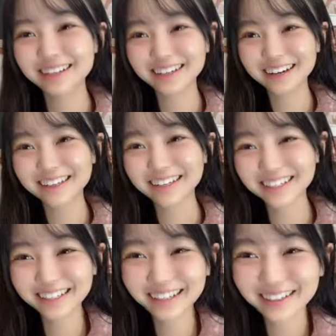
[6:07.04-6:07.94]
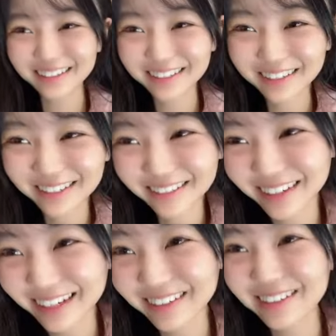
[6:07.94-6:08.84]
なんかダジャレ言ってる人が
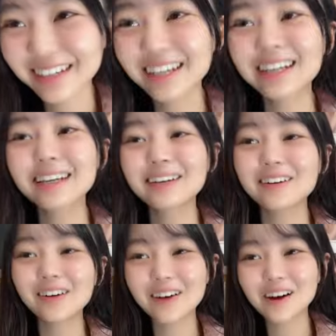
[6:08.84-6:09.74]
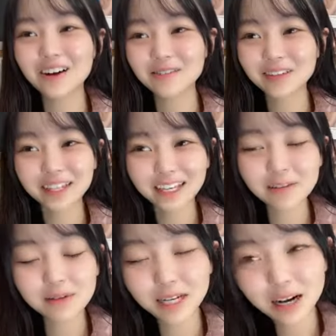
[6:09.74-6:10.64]
いる紅葉見て気
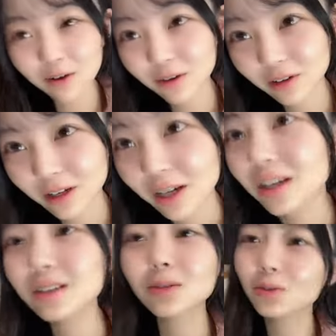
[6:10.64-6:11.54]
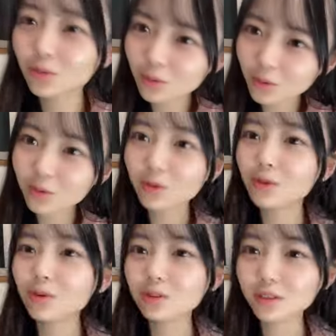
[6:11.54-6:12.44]
分の紅葉そう紅
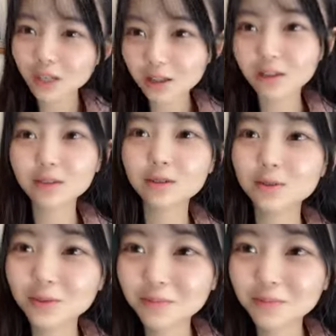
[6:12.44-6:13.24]
葉したんですよ